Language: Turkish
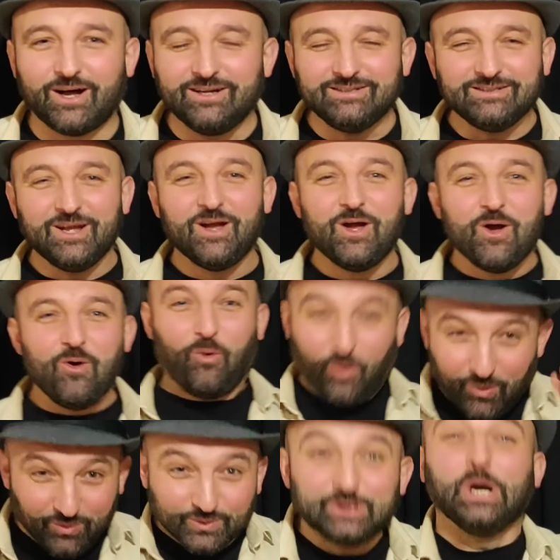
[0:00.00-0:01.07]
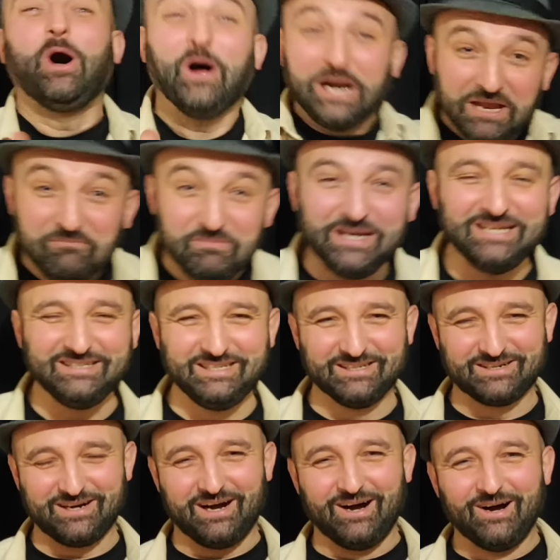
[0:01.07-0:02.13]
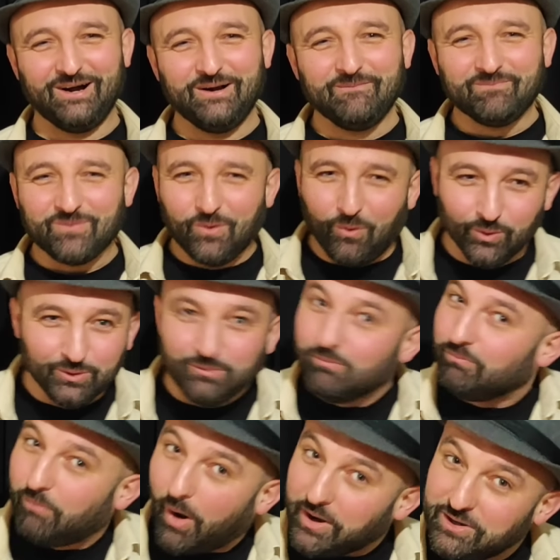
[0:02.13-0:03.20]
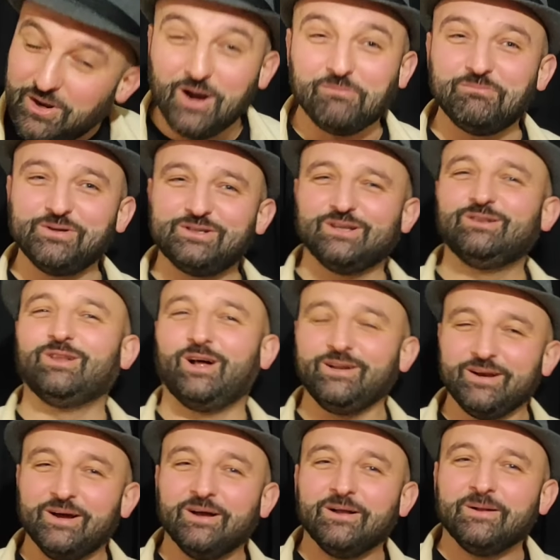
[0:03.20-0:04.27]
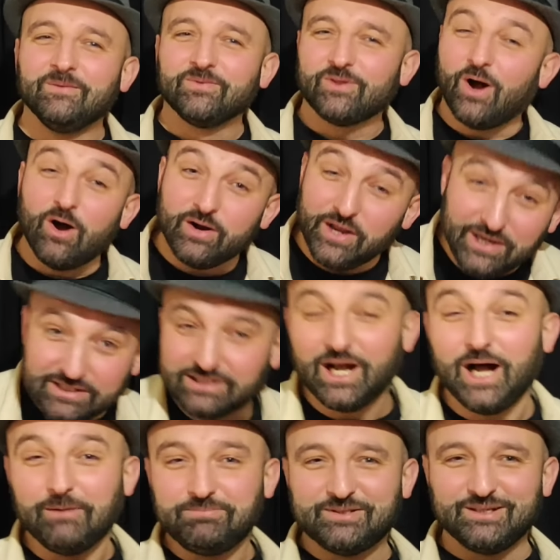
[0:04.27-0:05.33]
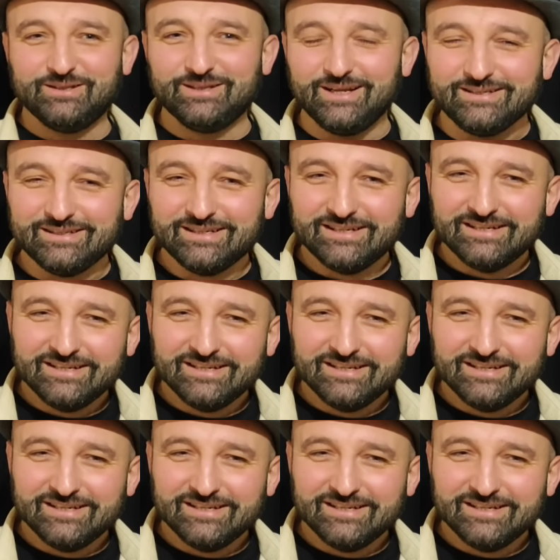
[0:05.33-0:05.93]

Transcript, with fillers: lan 10 tane 1000 lira. Oğlum manyak mısın lan? Daha reis ne yapsın lan?